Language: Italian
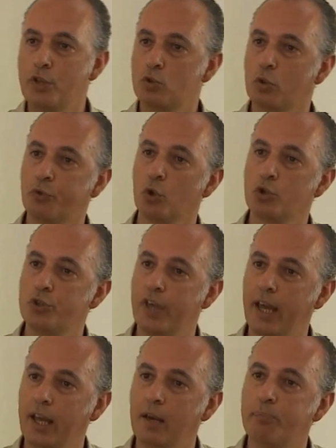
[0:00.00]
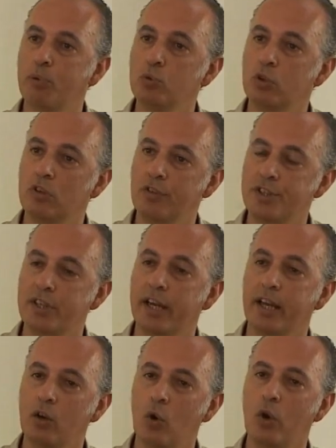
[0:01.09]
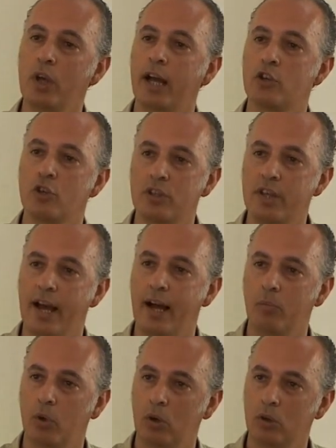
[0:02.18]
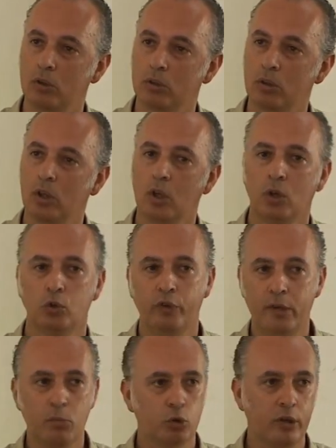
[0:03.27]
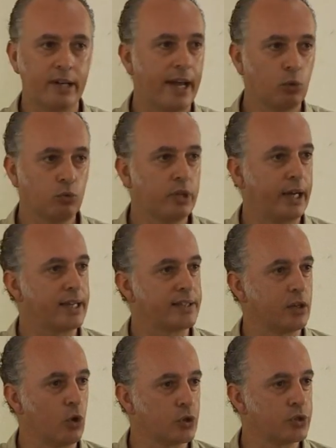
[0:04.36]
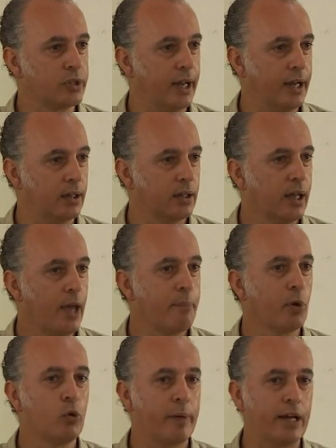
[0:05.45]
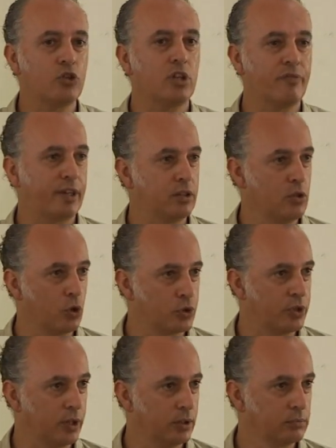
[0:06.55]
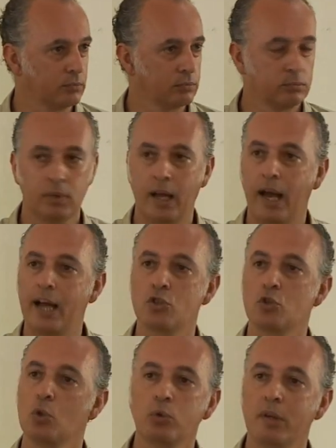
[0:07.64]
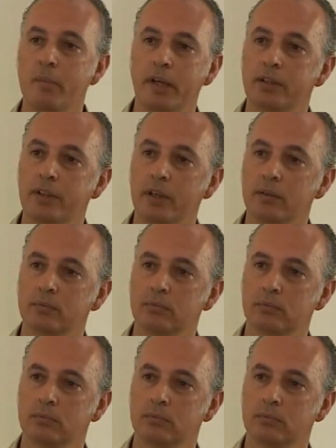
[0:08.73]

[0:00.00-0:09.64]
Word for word: questo fosse il punto di vista che noi accettiamo, dovremmo tornare tutti a casa nostra e preoccuparci dei fatti nostri. Assolutamente.